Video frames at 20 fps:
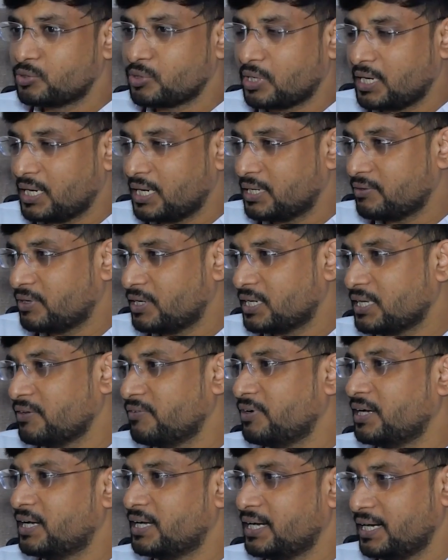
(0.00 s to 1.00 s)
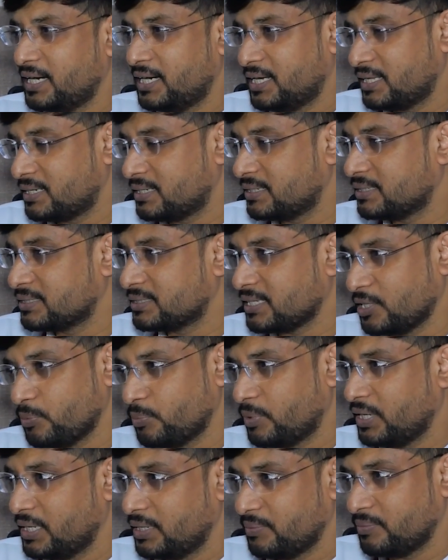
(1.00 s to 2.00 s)
సో అలాంటి వాటికి వెంటిలేటర్
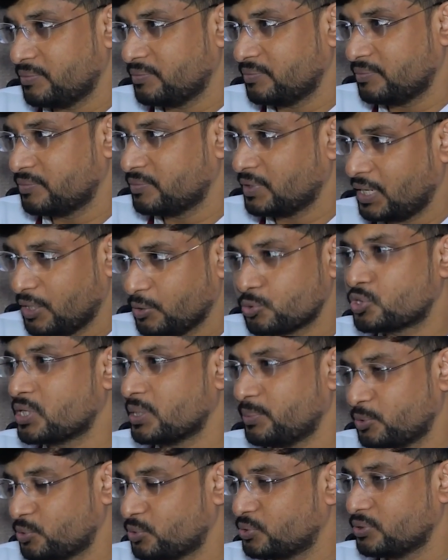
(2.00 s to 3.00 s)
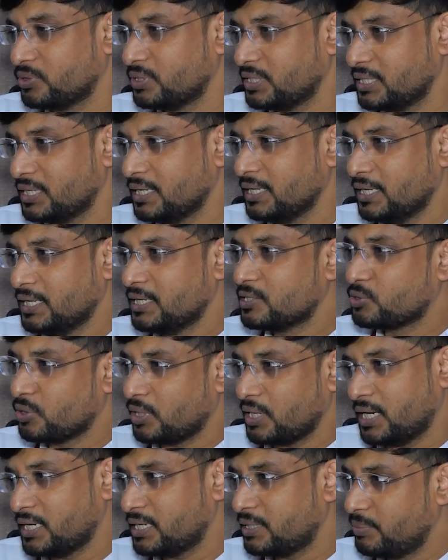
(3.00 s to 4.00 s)
సదుపాయం అవసరం ఉంటుంది సో
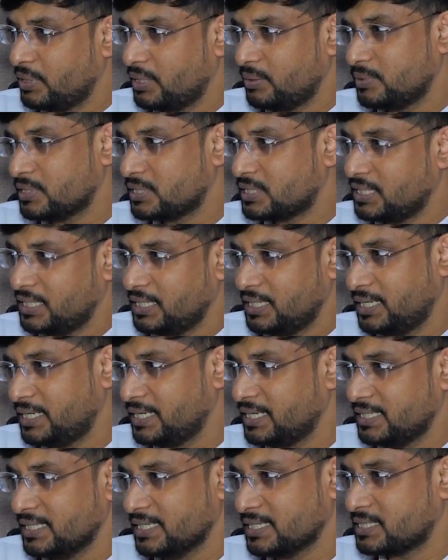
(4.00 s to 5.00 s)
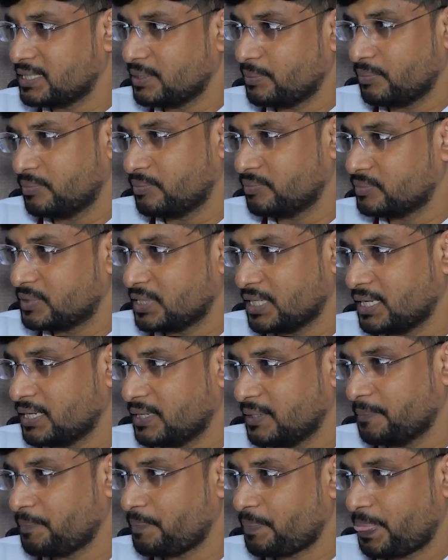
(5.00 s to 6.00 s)
అలాంటి బేబీస్ని డీల్ చేస్తాం చాలా